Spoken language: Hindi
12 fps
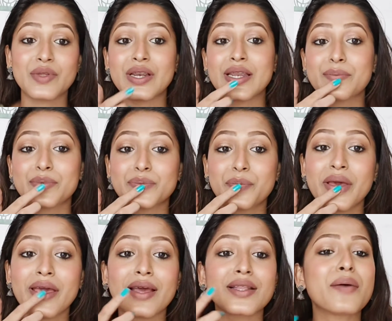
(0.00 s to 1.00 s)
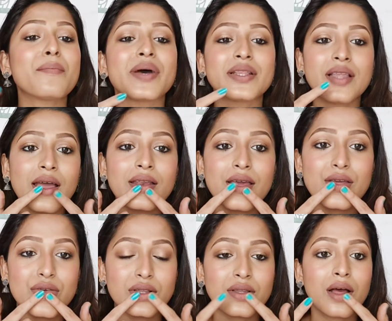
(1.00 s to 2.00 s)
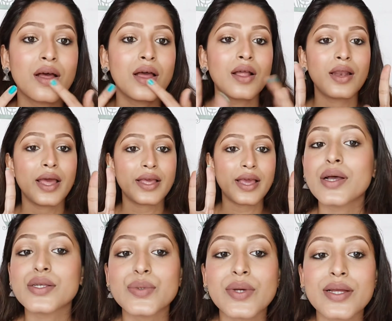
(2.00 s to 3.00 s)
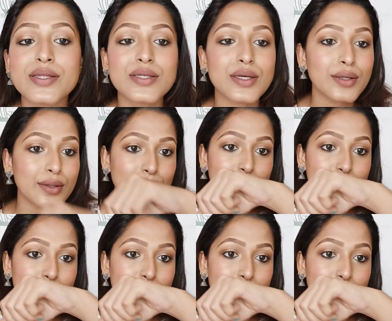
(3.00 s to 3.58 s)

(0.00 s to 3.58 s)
लिप्स पे एकदम पता ही नहीं चलता लाइक एज यू कैन सी